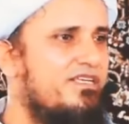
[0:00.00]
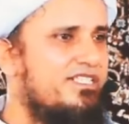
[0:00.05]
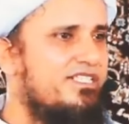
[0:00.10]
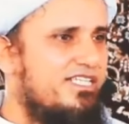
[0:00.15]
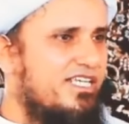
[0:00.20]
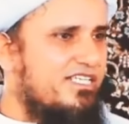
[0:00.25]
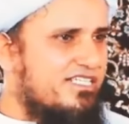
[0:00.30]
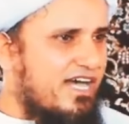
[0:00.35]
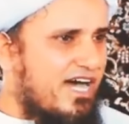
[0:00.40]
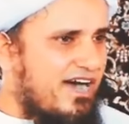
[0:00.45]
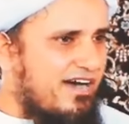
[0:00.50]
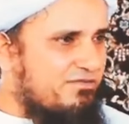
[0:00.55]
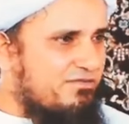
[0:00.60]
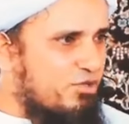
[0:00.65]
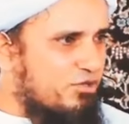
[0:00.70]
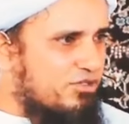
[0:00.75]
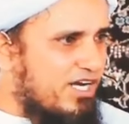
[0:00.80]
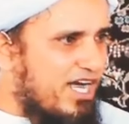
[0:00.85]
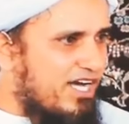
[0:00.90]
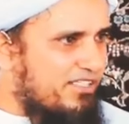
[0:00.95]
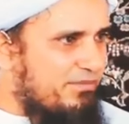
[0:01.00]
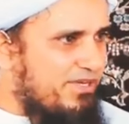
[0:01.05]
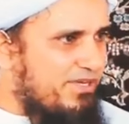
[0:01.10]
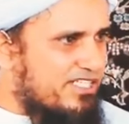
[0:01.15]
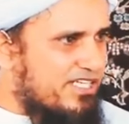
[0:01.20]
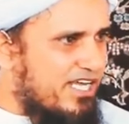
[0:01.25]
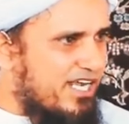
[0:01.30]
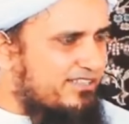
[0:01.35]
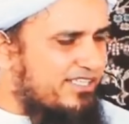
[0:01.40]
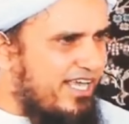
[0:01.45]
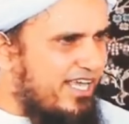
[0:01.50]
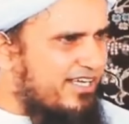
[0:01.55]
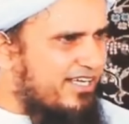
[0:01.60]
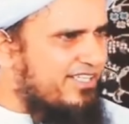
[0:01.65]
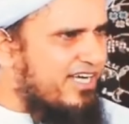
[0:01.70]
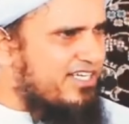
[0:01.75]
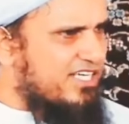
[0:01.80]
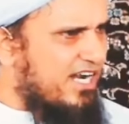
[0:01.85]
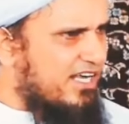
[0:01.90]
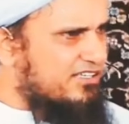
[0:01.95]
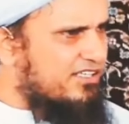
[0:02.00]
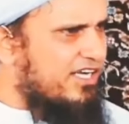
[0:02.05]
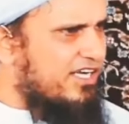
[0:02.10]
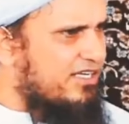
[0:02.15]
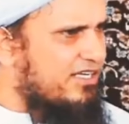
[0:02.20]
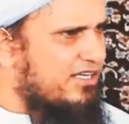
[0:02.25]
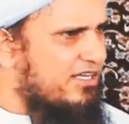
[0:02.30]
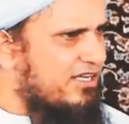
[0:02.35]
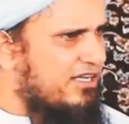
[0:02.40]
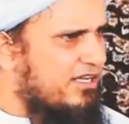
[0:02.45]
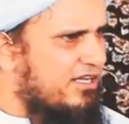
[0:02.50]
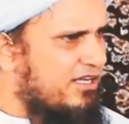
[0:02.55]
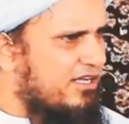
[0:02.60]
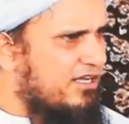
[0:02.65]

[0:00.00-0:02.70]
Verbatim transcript: जैसे साफ़ सुथरा आदमी अच्छा लगता है गंदा अच्छा लगता है